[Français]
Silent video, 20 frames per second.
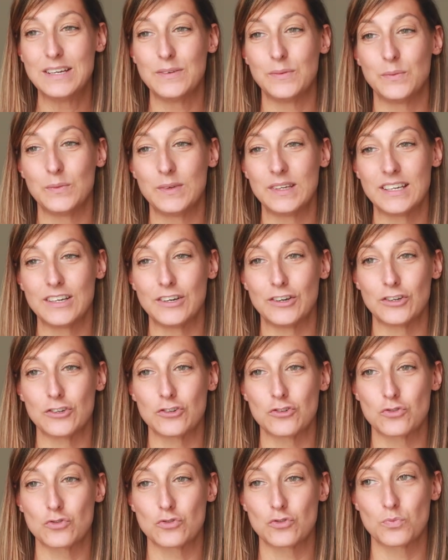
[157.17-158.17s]
Mais
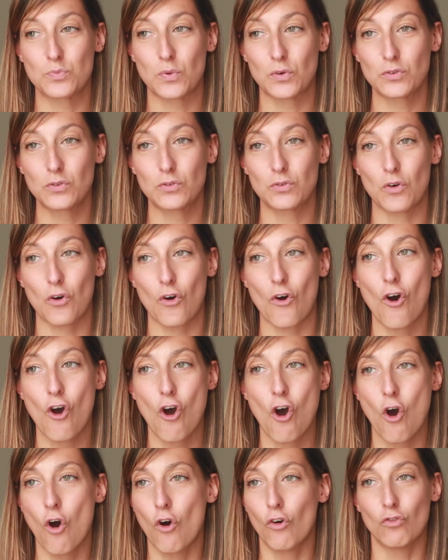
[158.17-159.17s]
euh, je, pense euh,
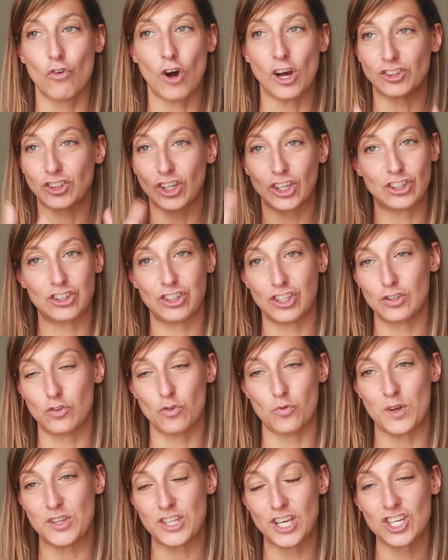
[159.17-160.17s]
à traiter
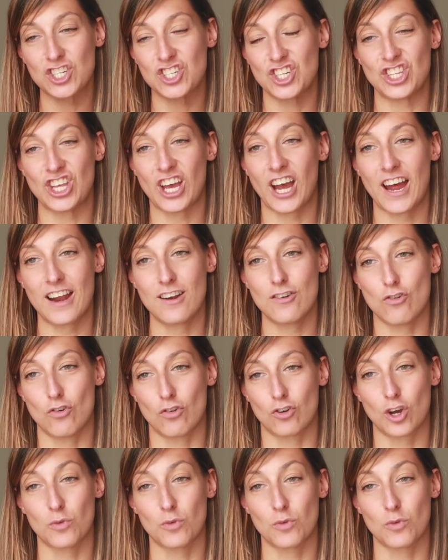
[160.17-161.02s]
de manière générale,